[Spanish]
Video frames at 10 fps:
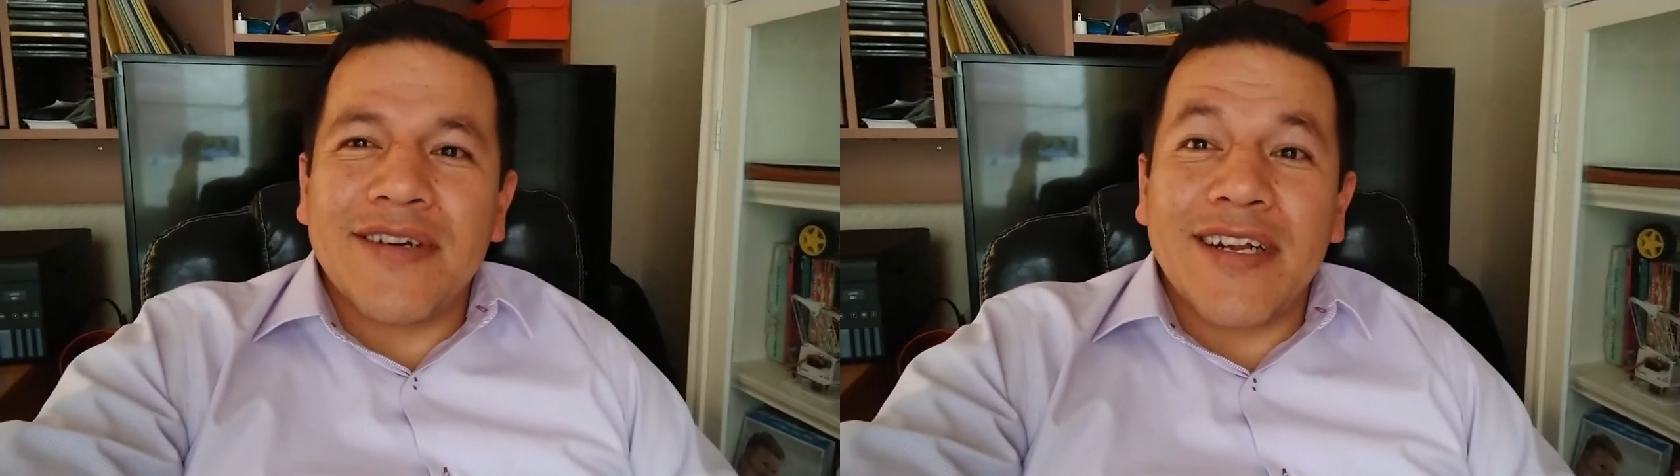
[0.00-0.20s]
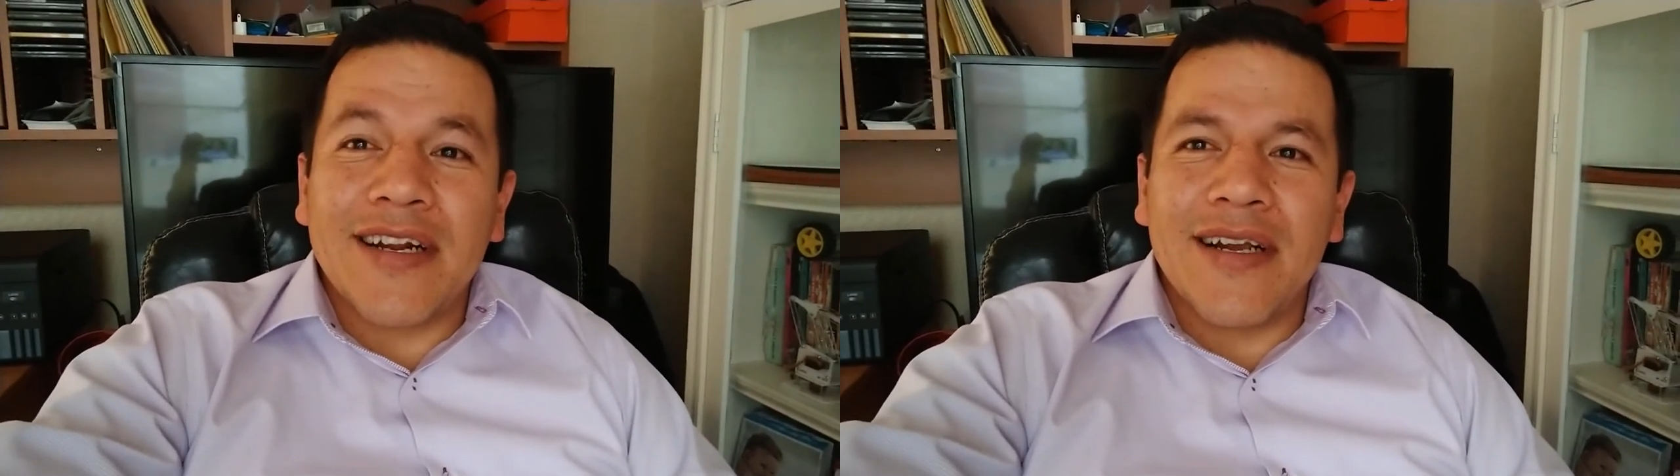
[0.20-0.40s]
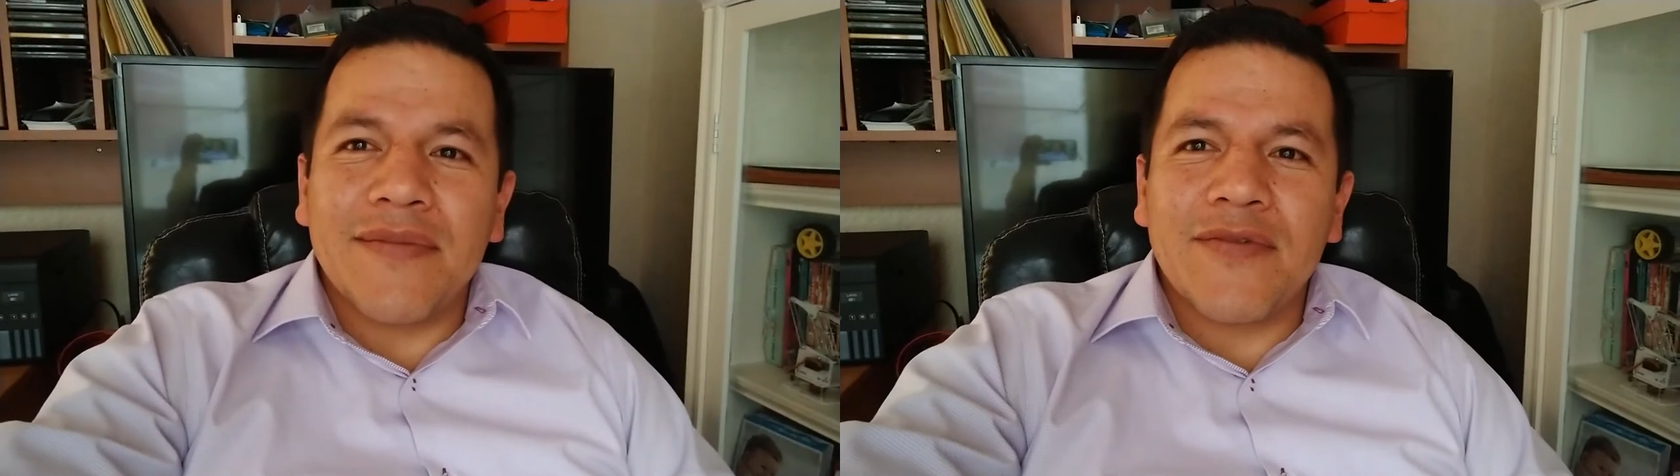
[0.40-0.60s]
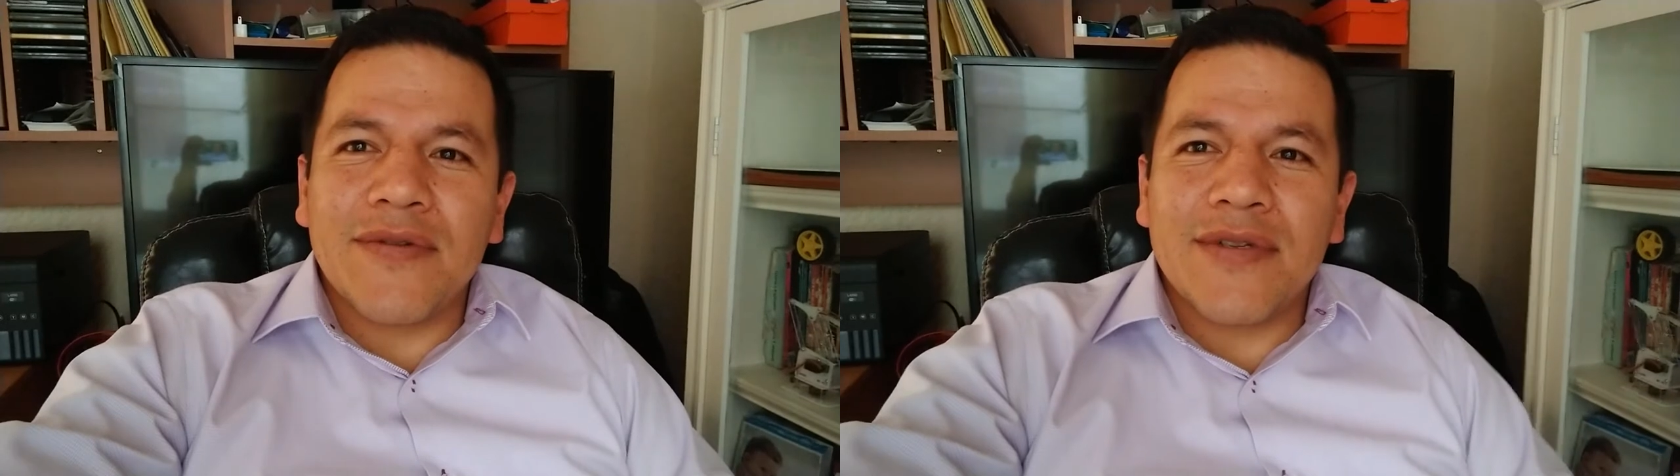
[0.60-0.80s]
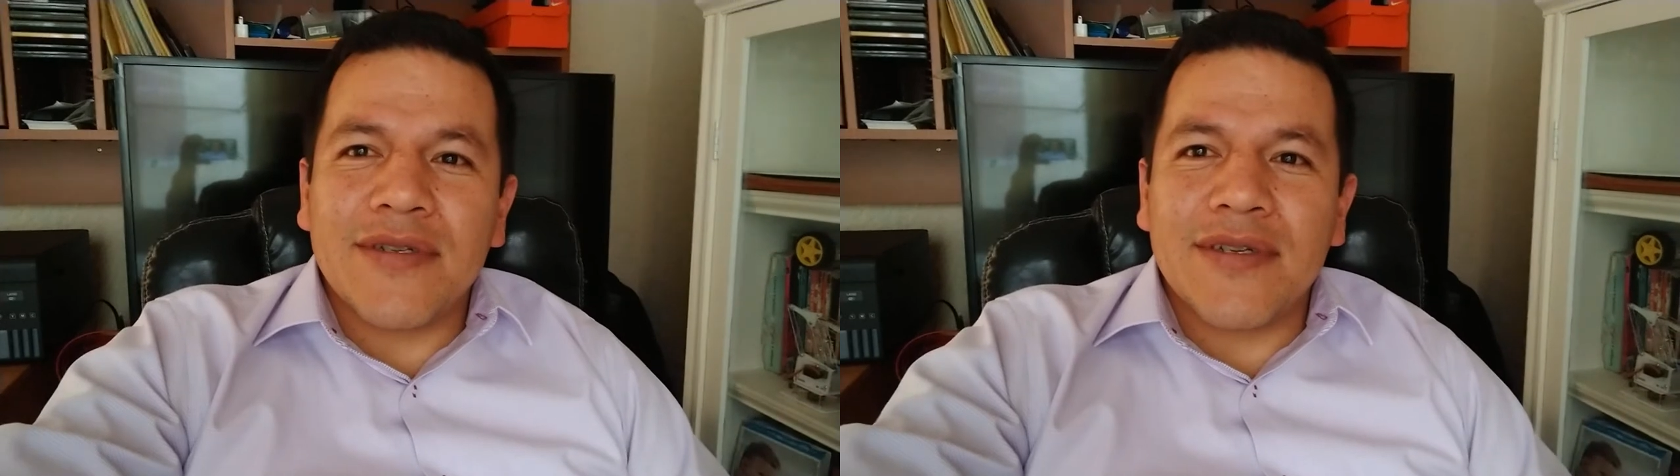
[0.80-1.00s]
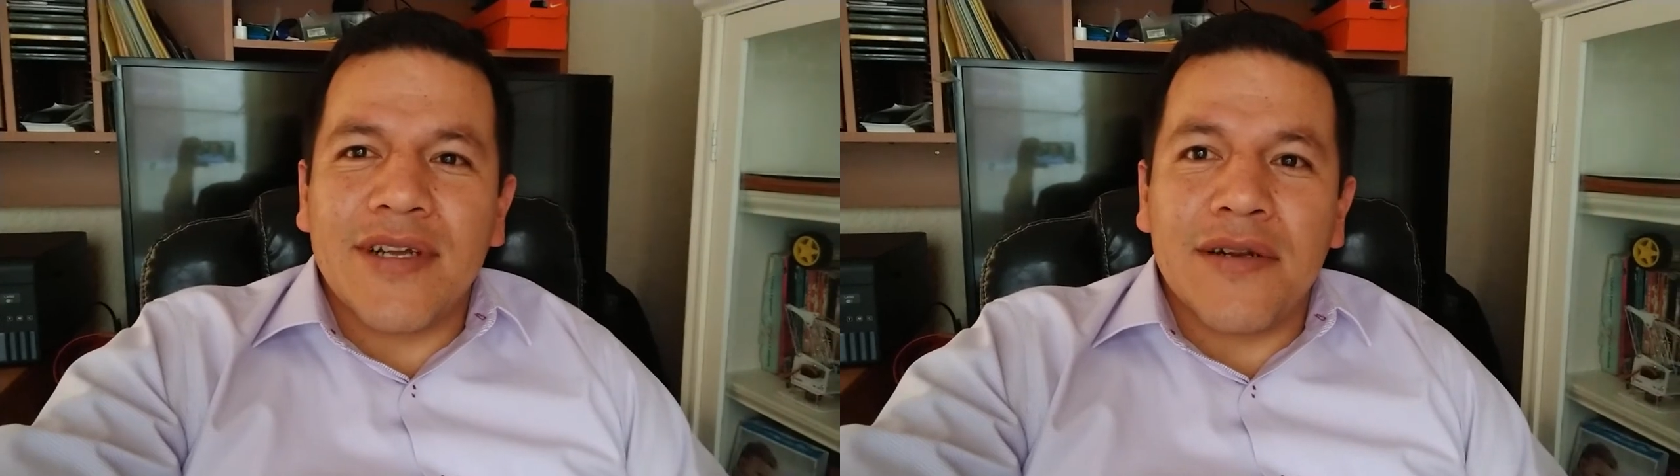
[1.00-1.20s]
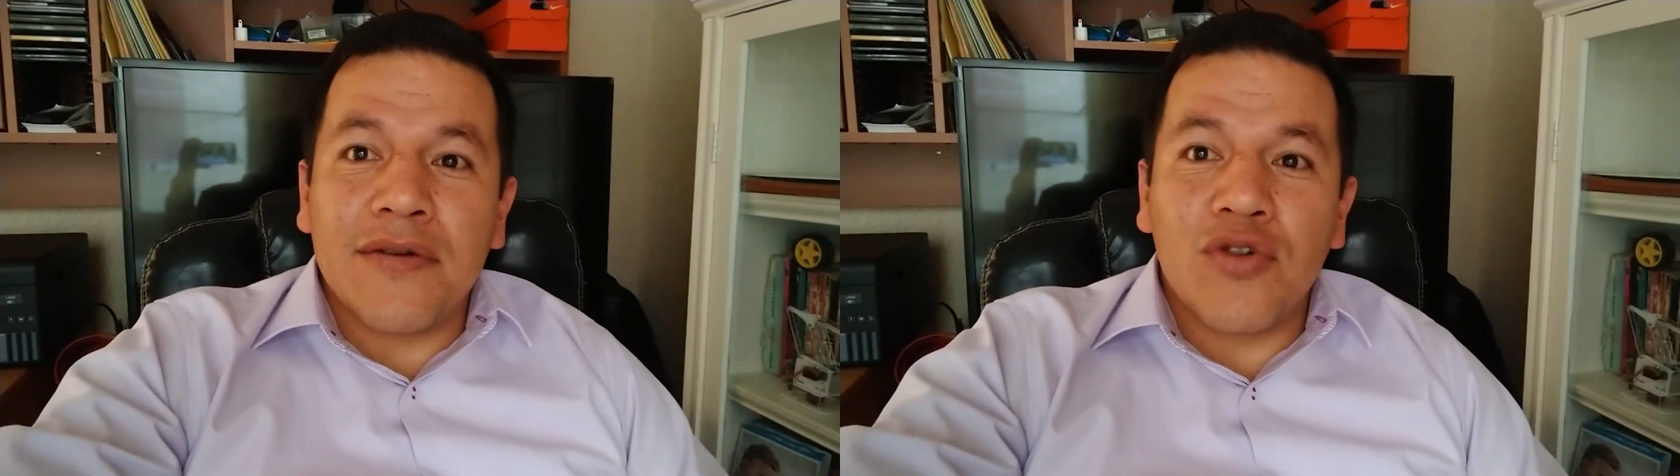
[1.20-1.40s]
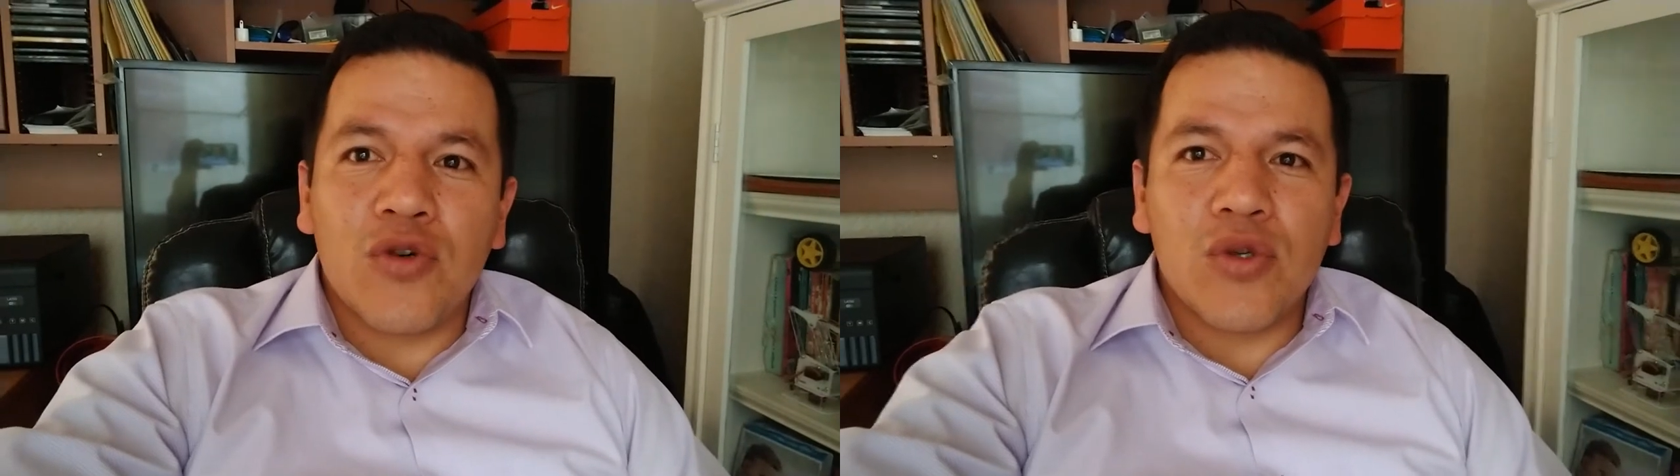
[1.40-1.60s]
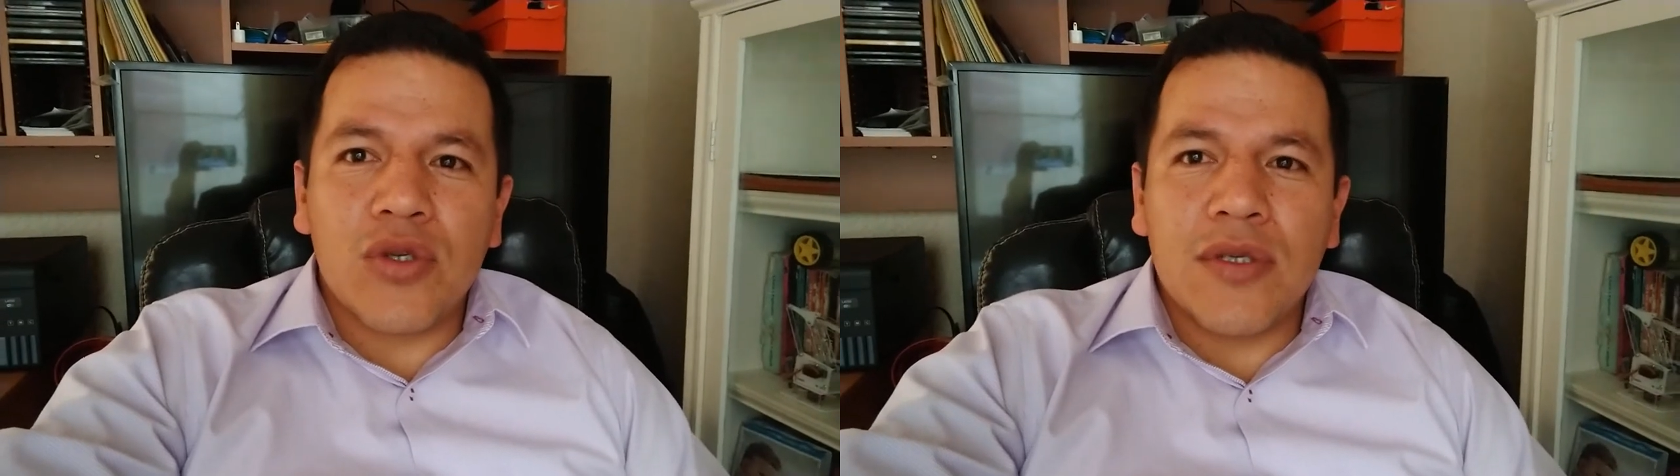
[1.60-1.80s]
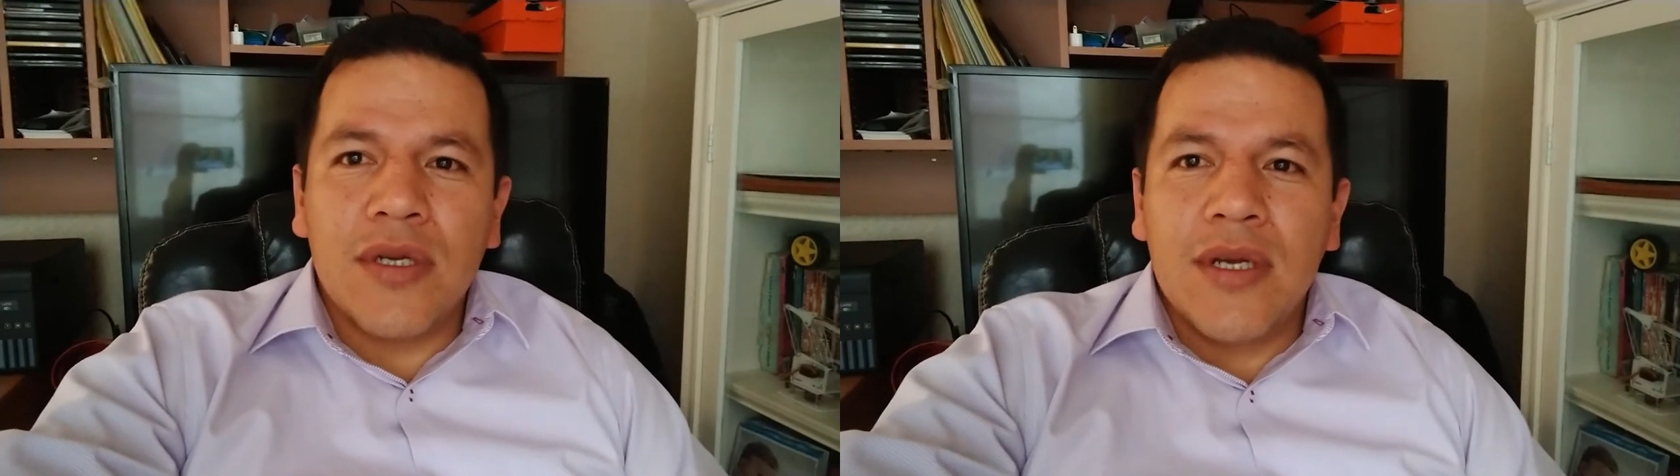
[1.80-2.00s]
reclamos,
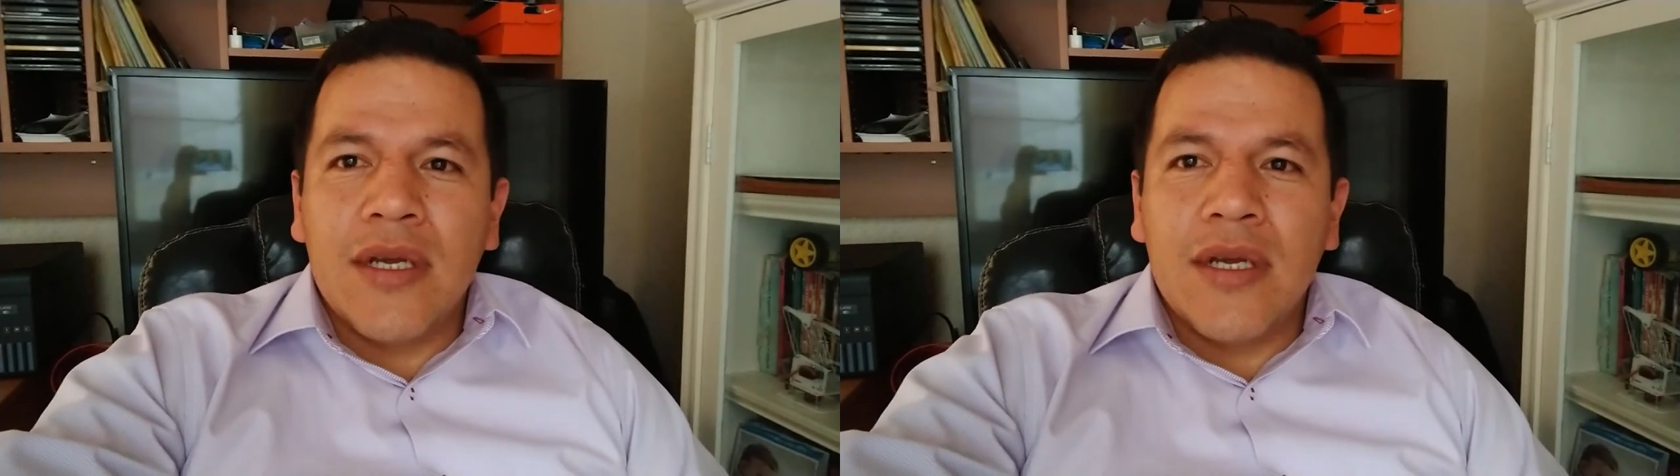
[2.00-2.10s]
enojos